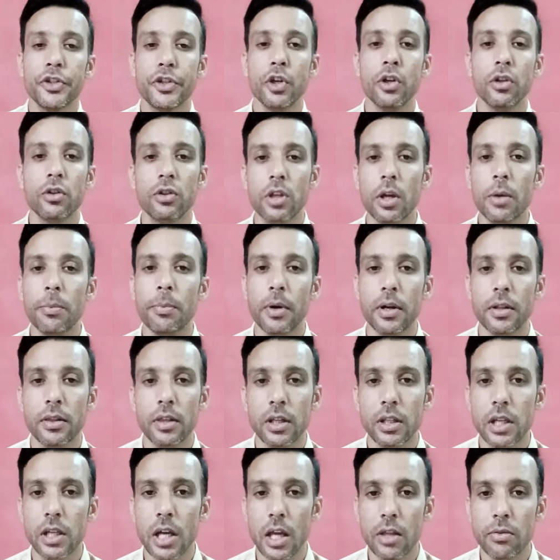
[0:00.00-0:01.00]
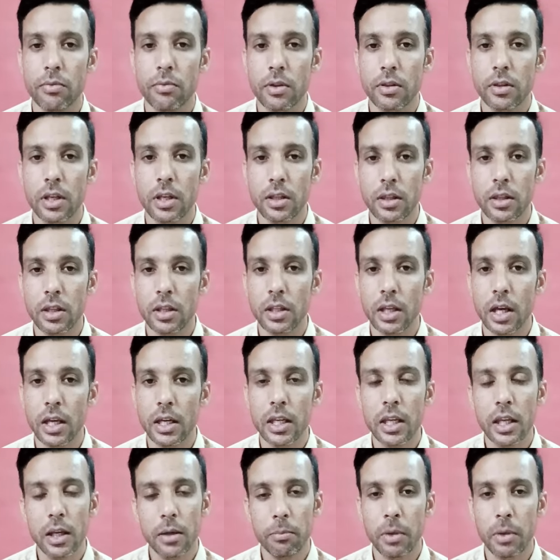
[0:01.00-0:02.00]
छिहत्तर परसेंट के आसपास की
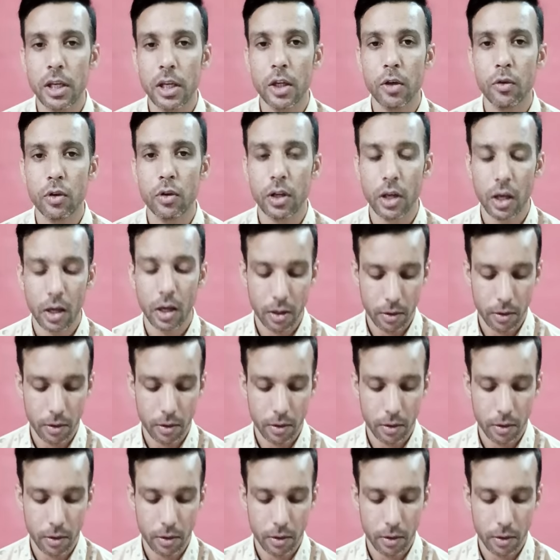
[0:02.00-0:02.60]
हिस्सेदारी बनी हुई